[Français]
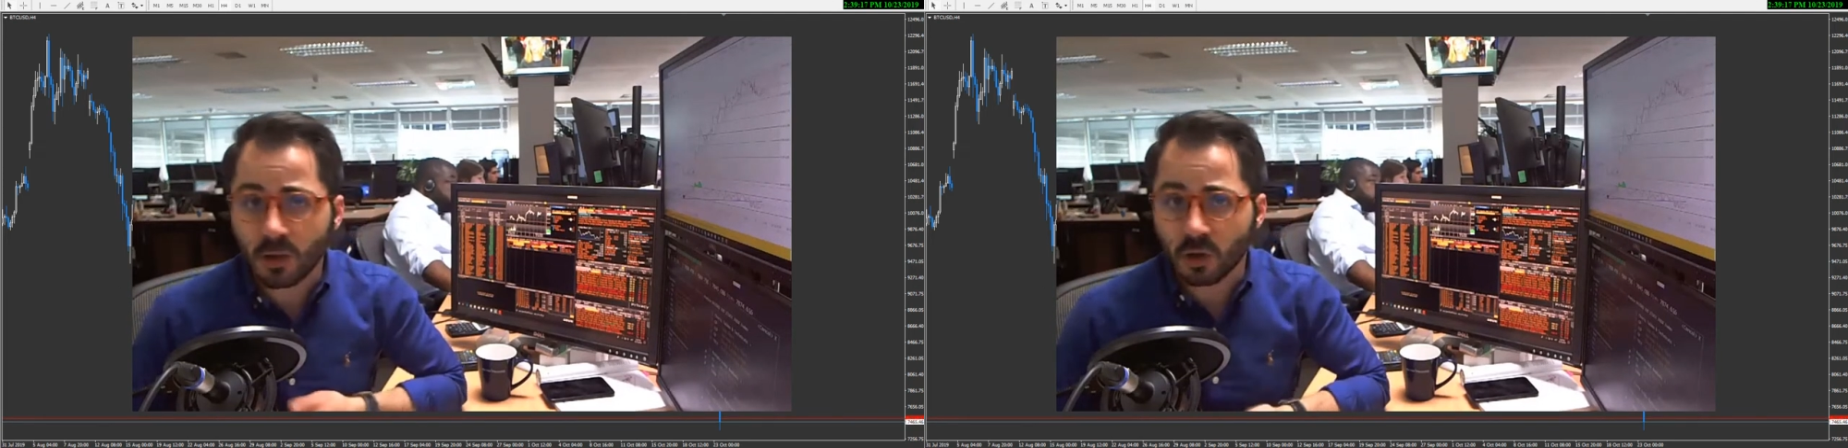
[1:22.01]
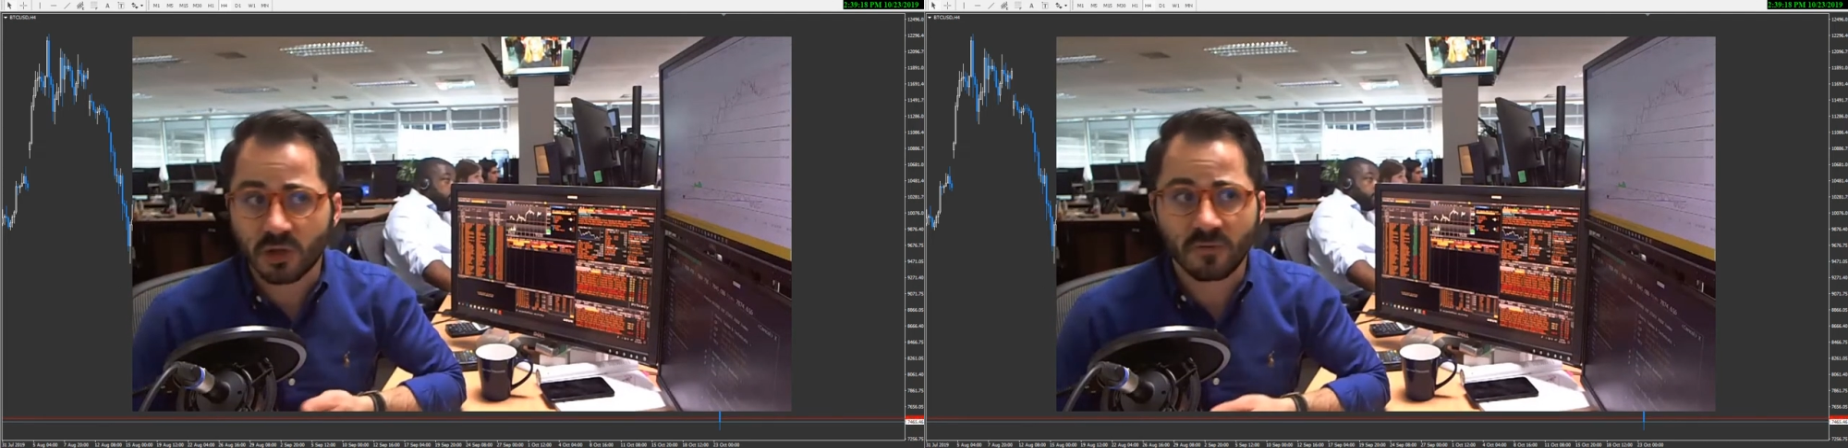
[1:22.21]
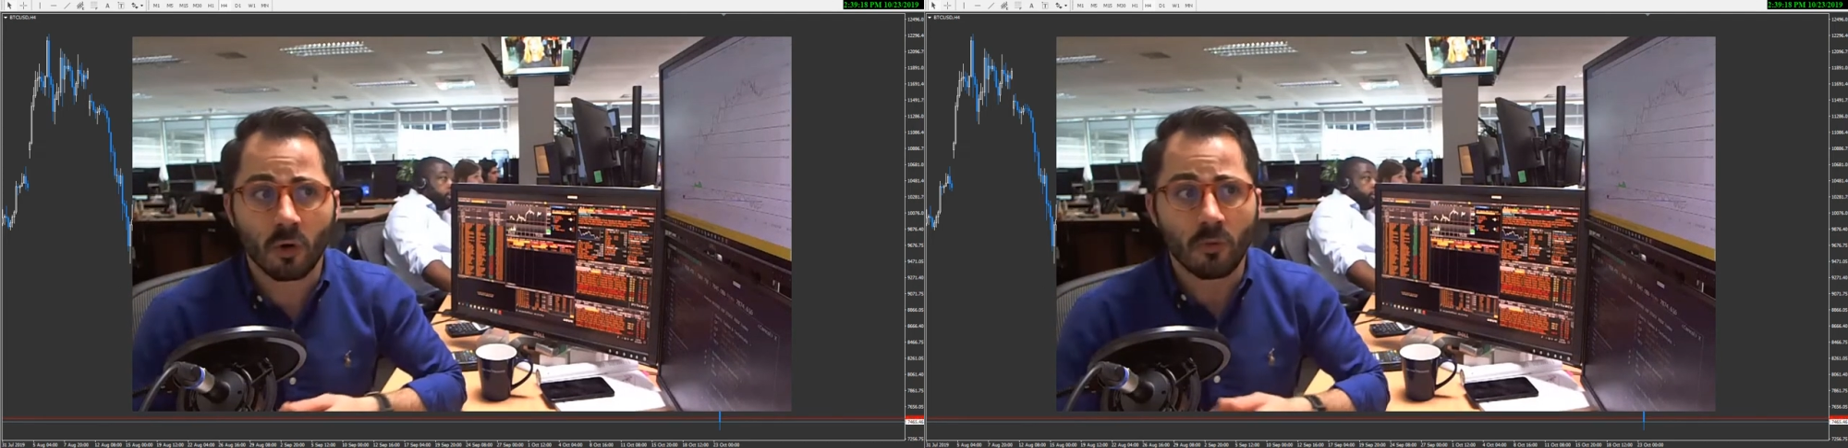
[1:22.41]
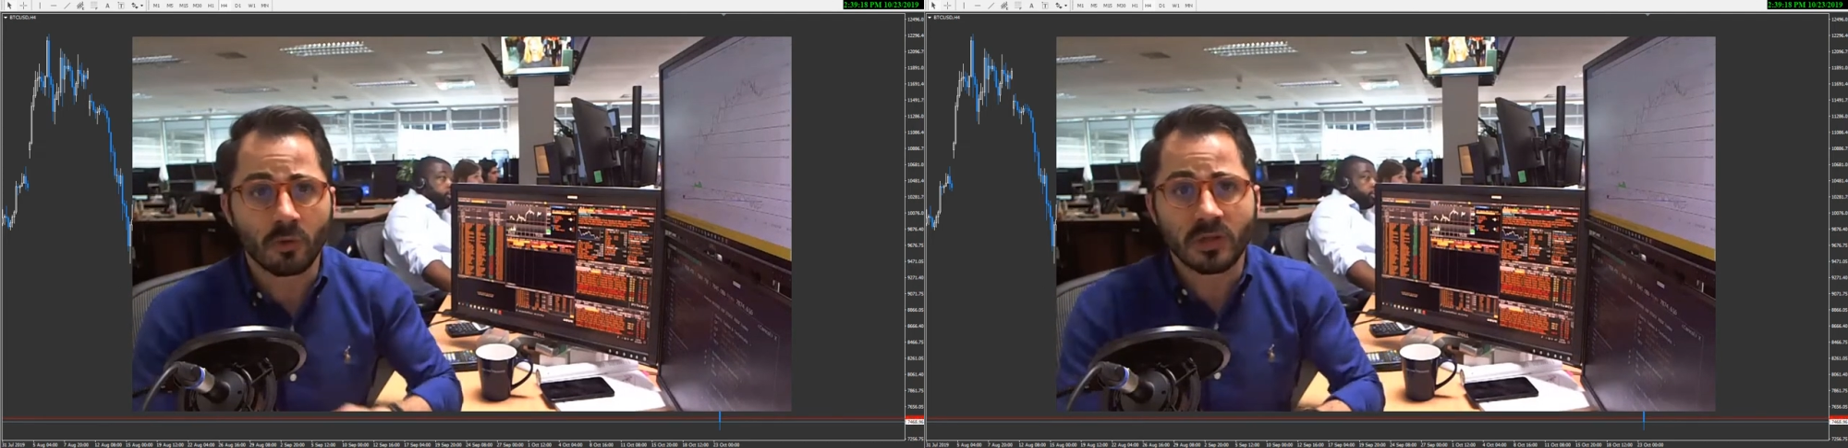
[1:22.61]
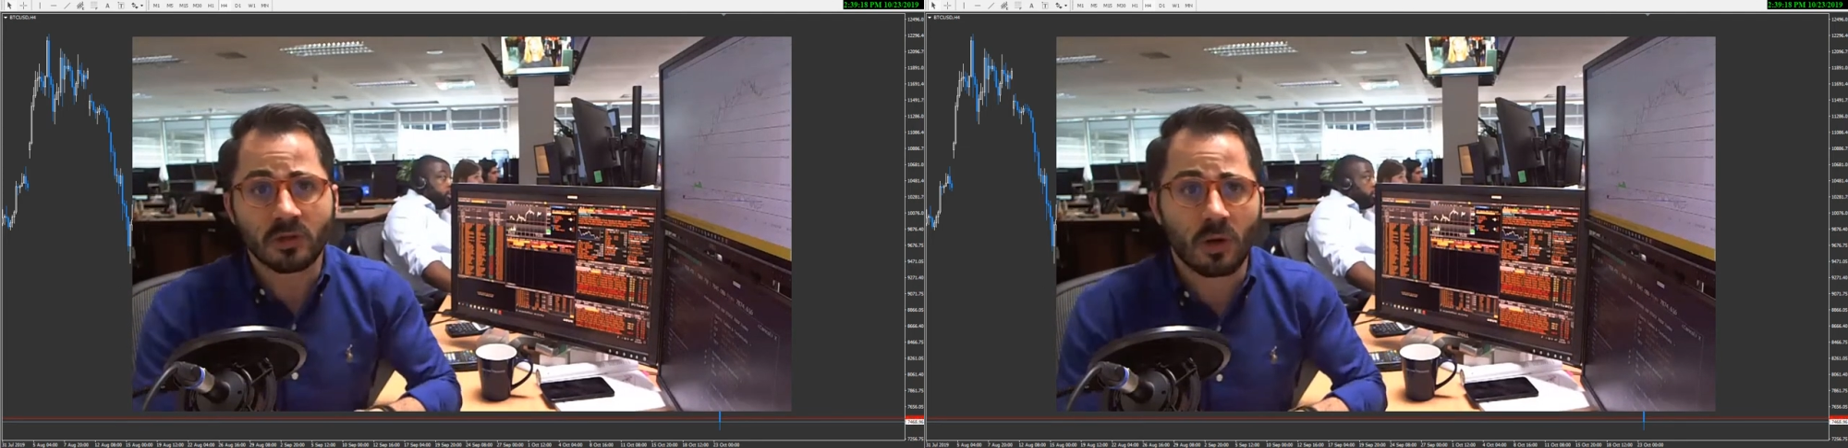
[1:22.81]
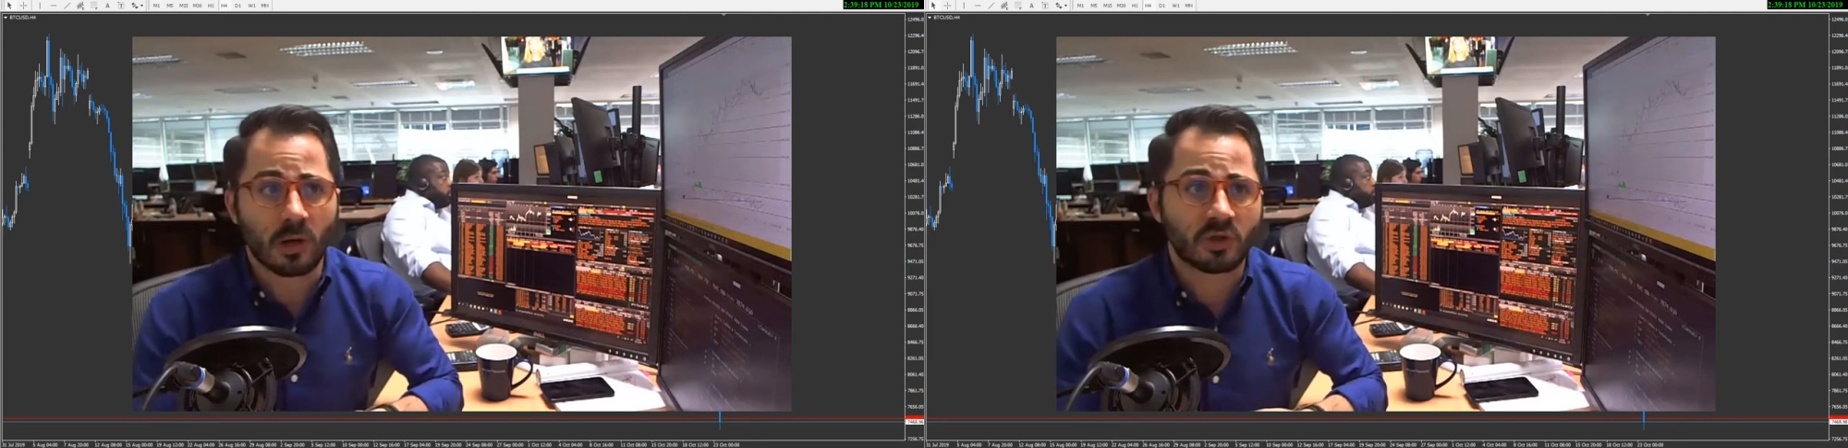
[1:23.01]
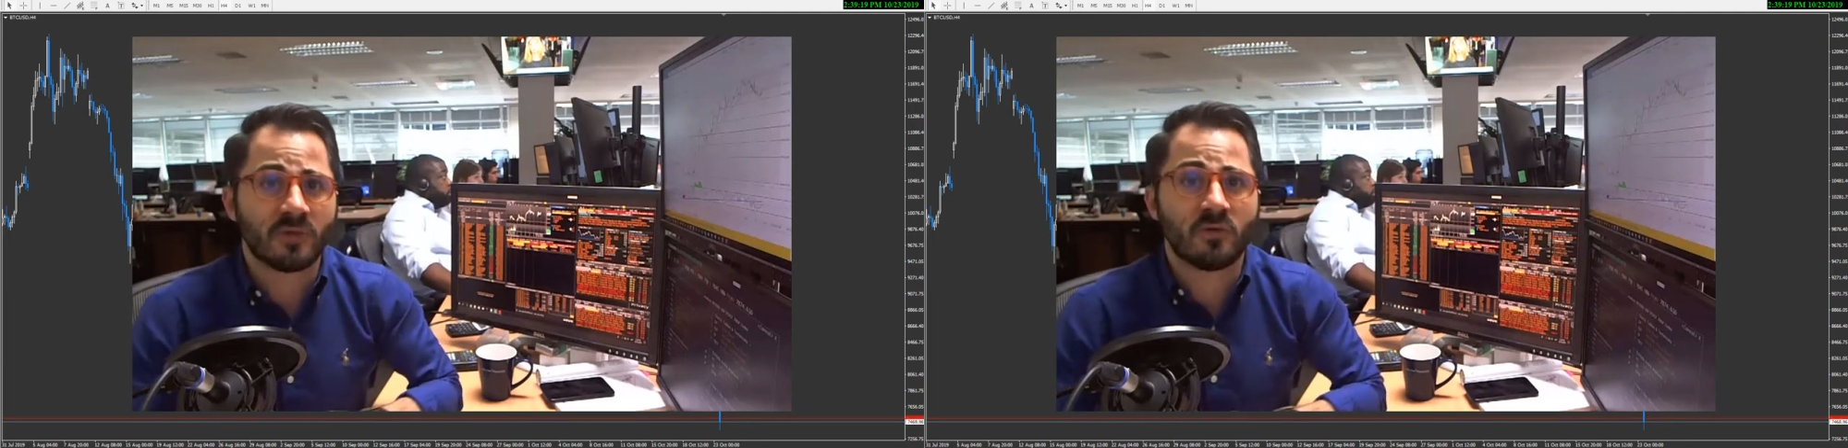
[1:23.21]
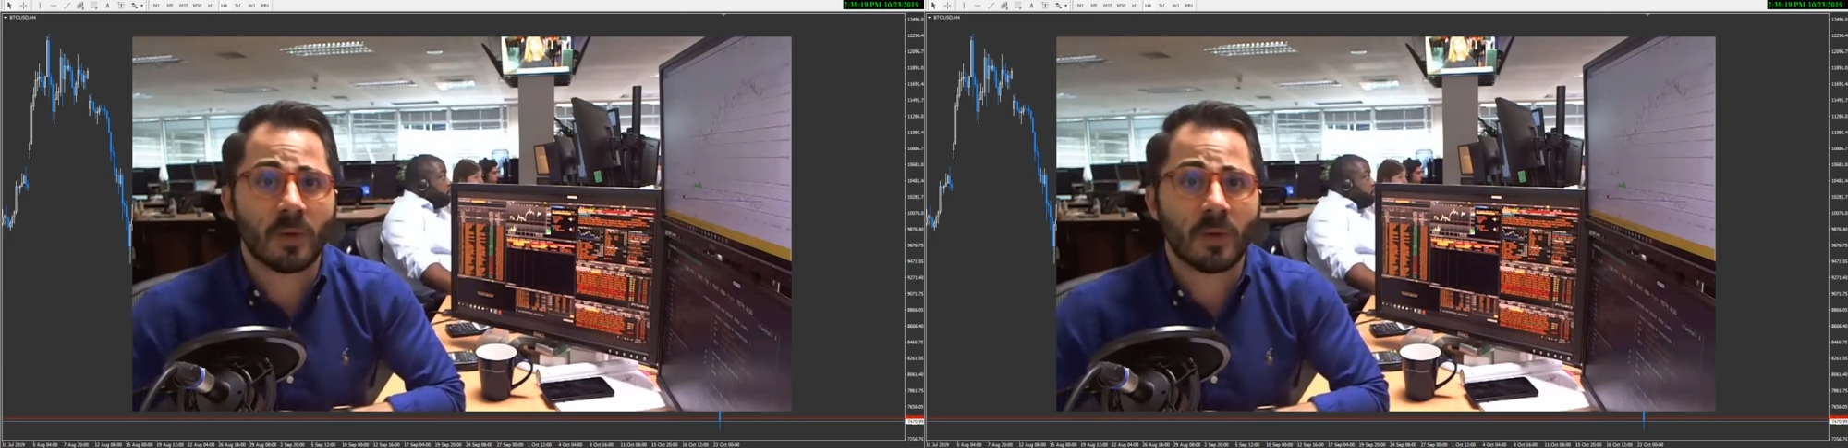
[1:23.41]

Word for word: le chef de l'opposition, hein, le chef du